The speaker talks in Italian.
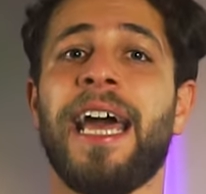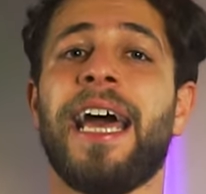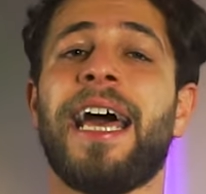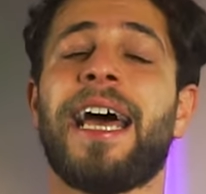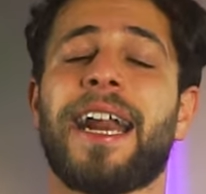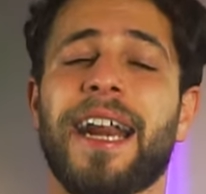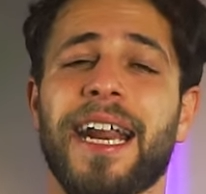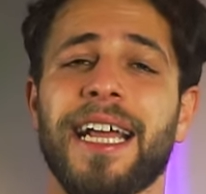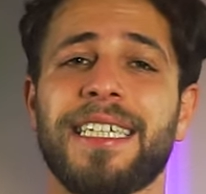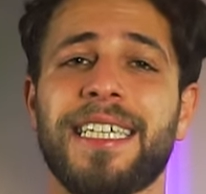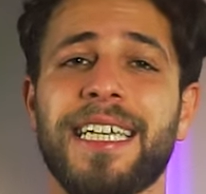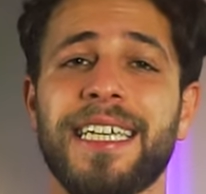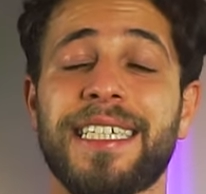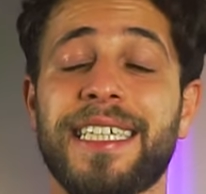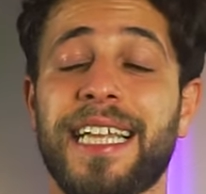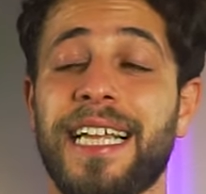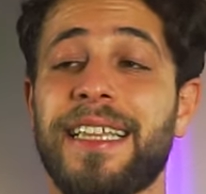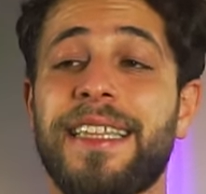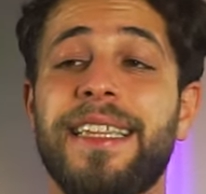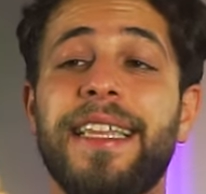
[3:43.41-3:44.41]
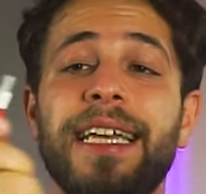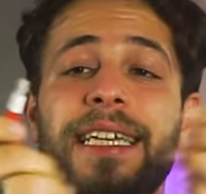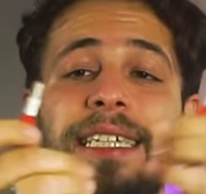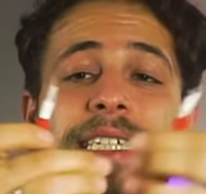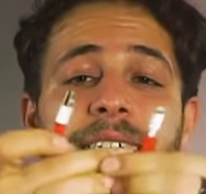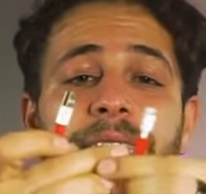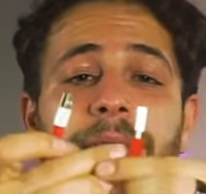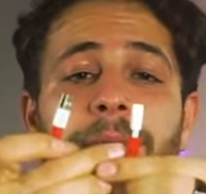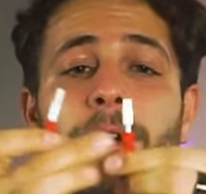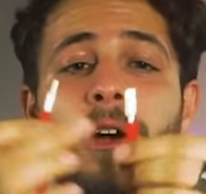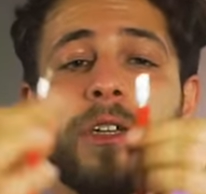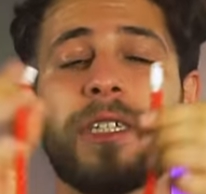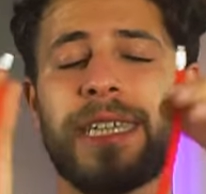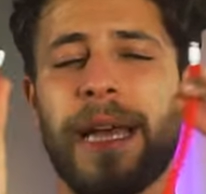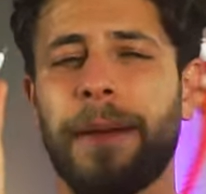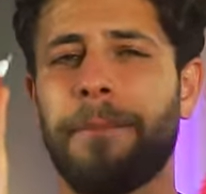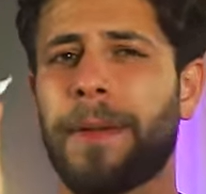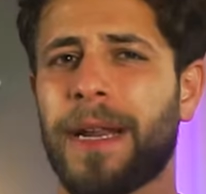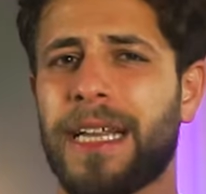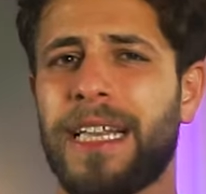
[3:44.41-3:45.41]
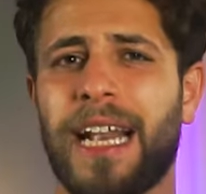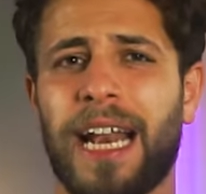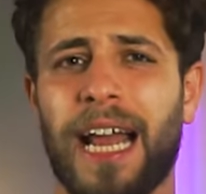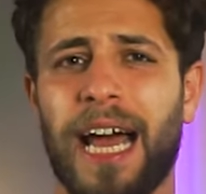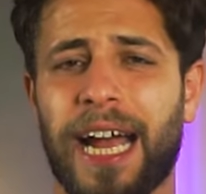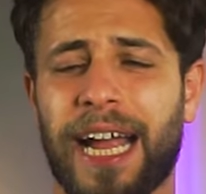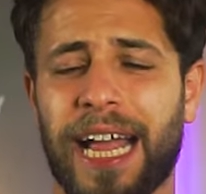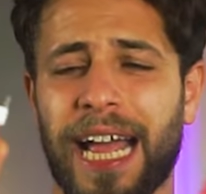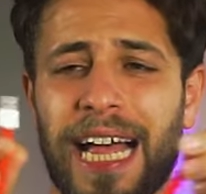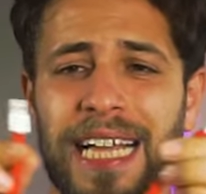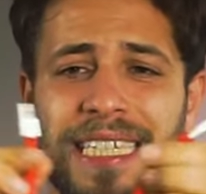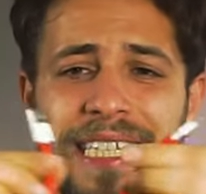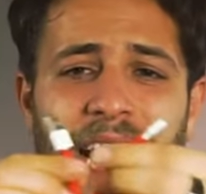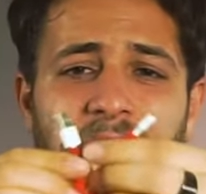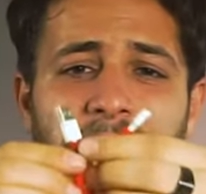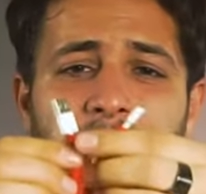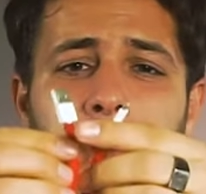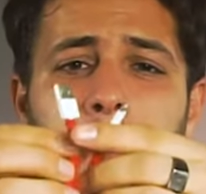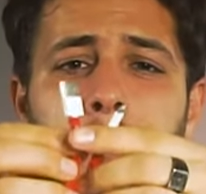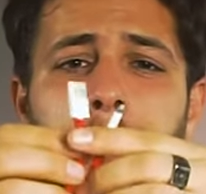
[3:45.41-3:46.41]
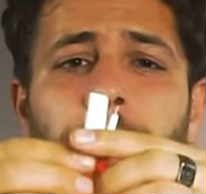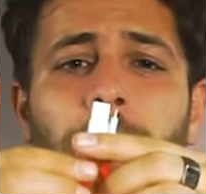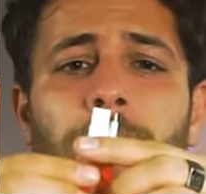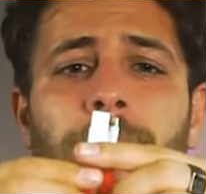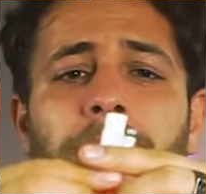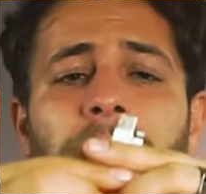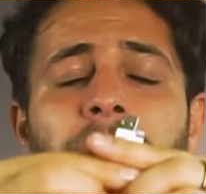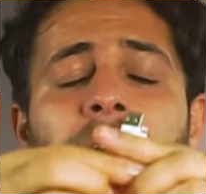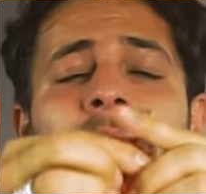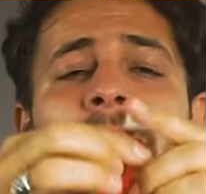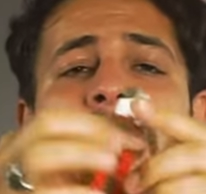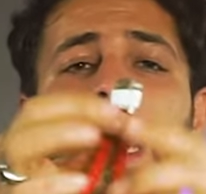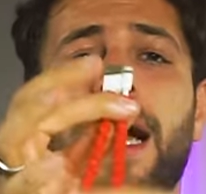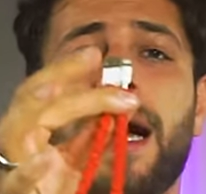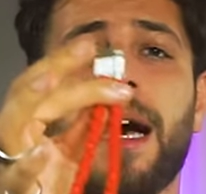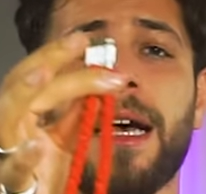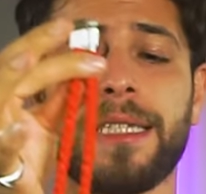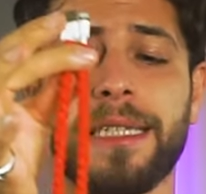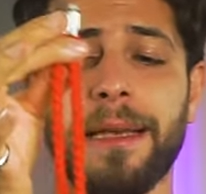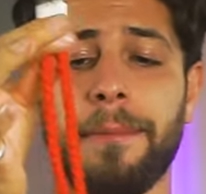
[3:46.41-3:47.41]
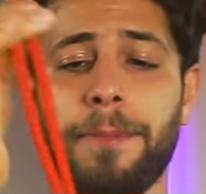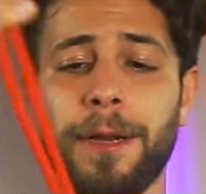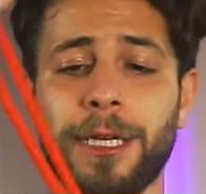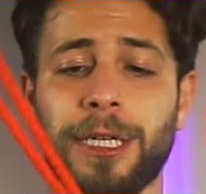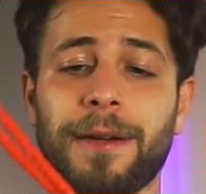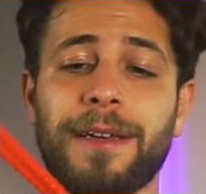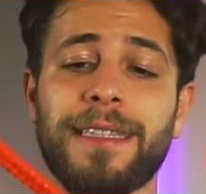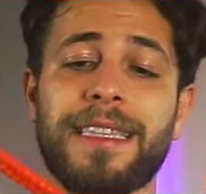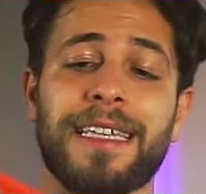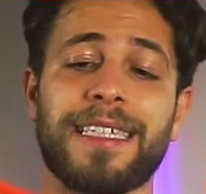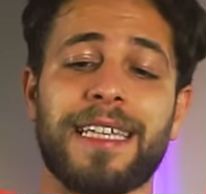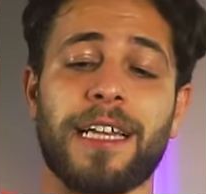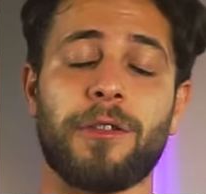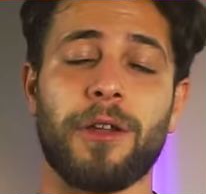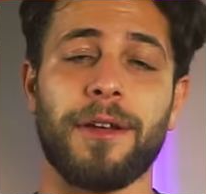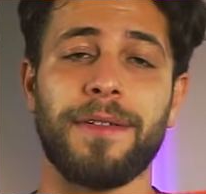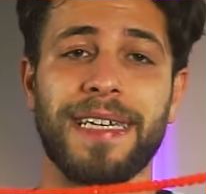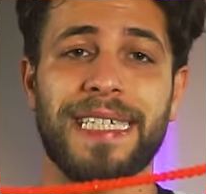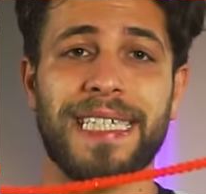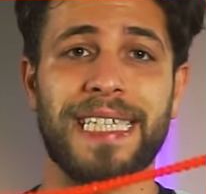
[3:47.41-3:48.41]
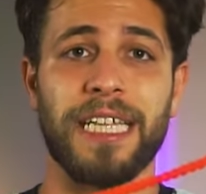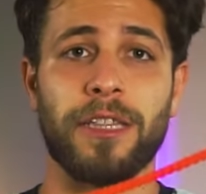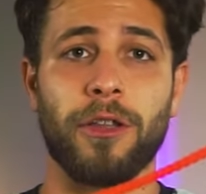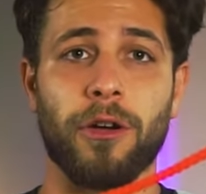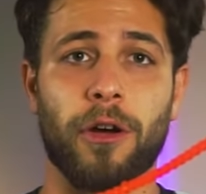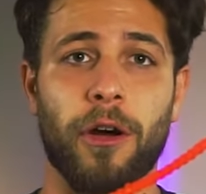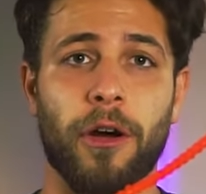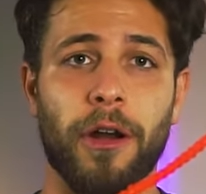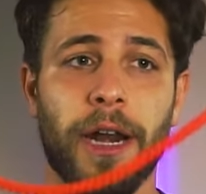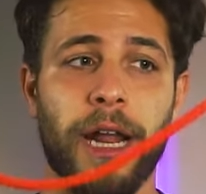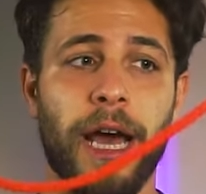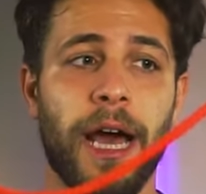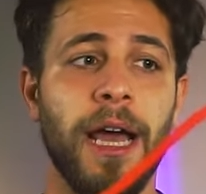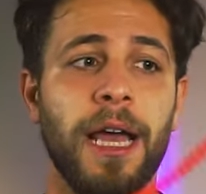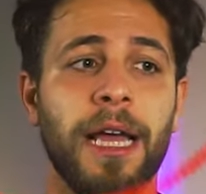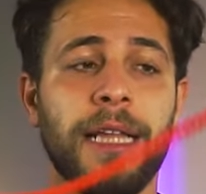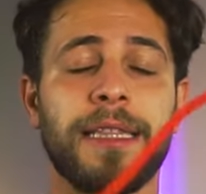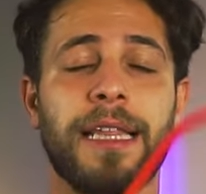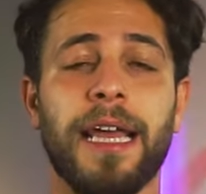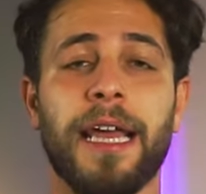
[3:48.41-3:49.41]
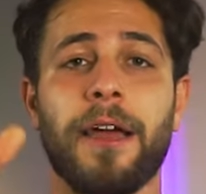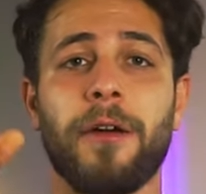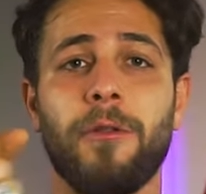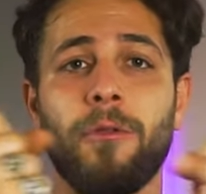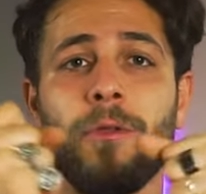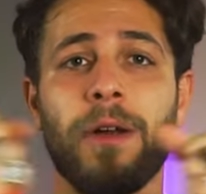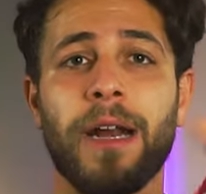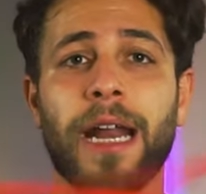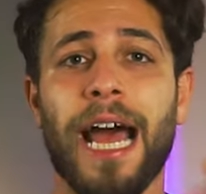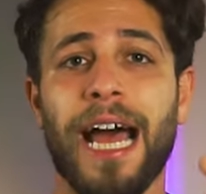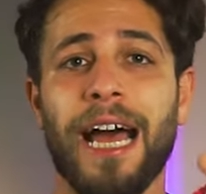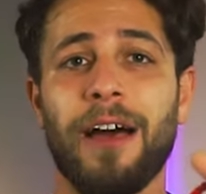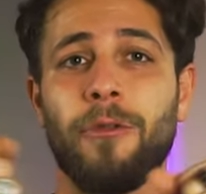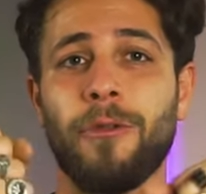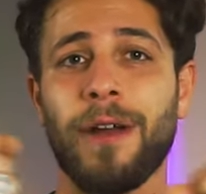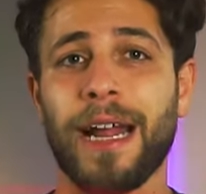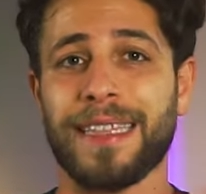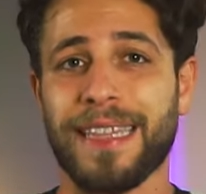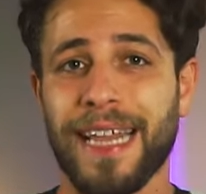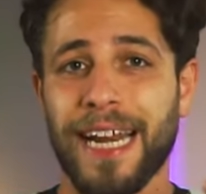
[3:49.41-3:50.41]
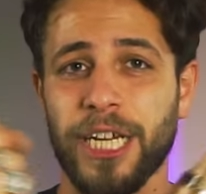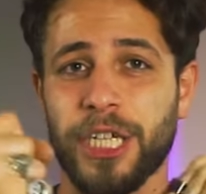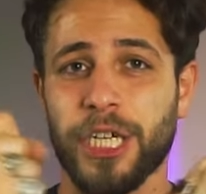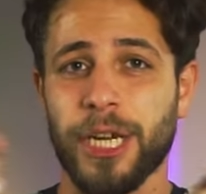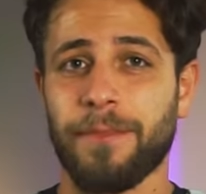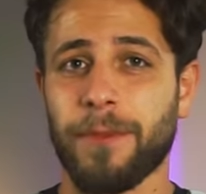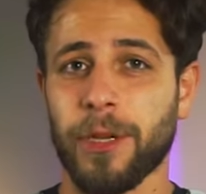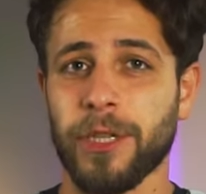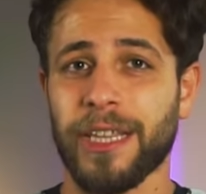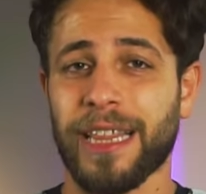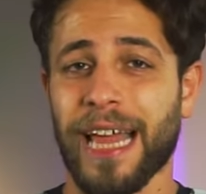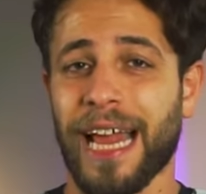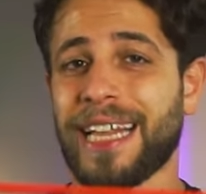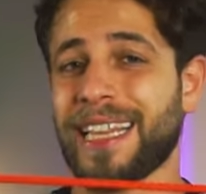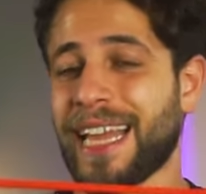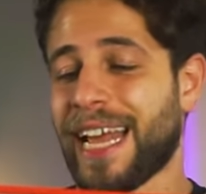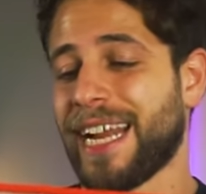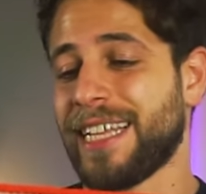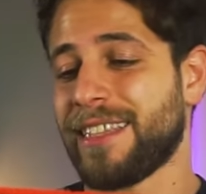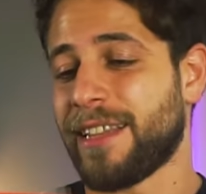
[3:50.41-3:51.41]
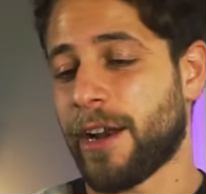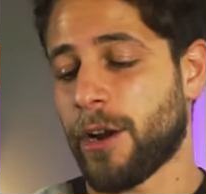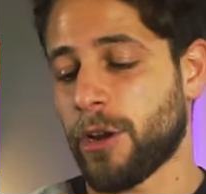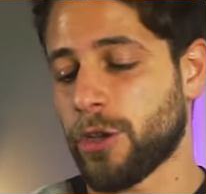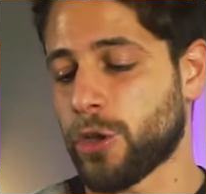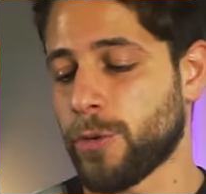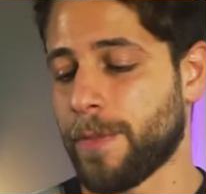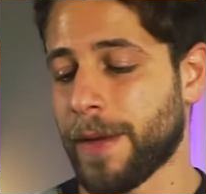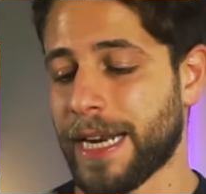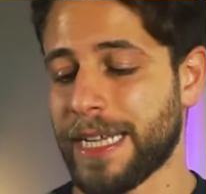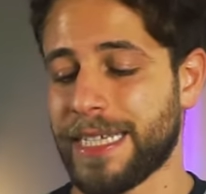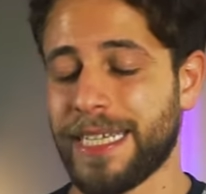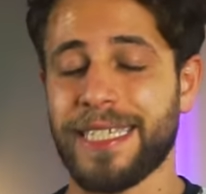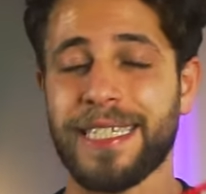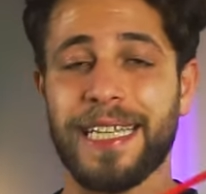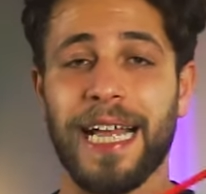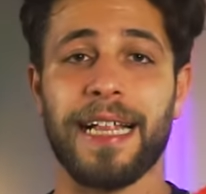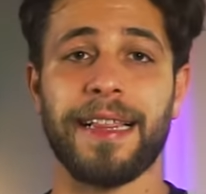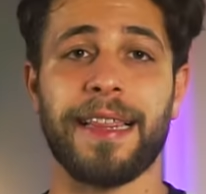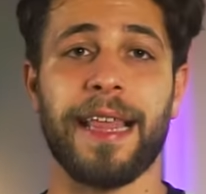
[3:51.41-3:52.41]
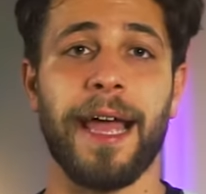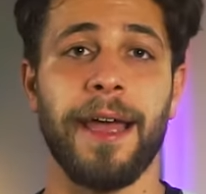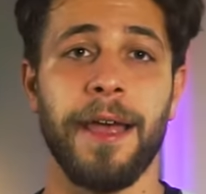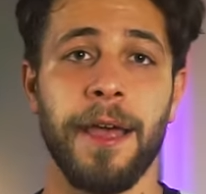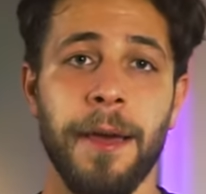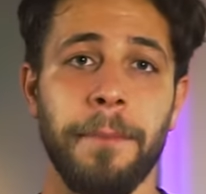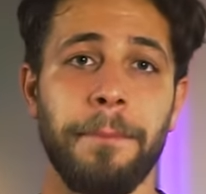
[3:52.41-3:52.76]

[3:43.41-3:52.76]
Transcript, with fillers: resistentissimo, sempre della casa Apple, ma eh, semplicemente è stato rivestito con una, una, treccia in modo tale da renderlo super resistente.